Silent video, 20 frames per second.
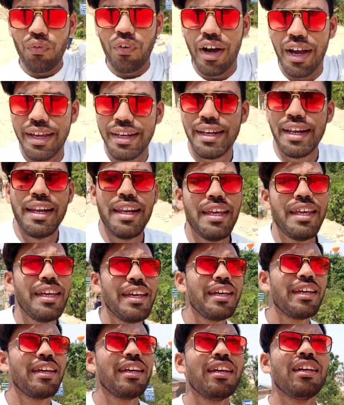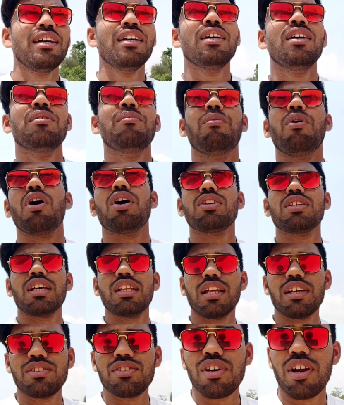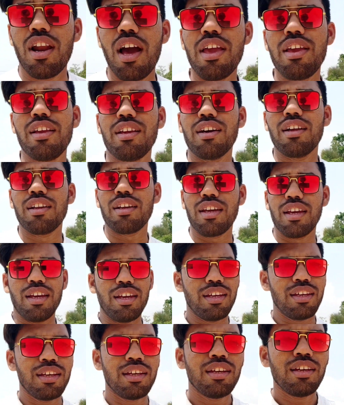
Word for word: फाइनली बहुत ज़्यादा चढ़ाई करके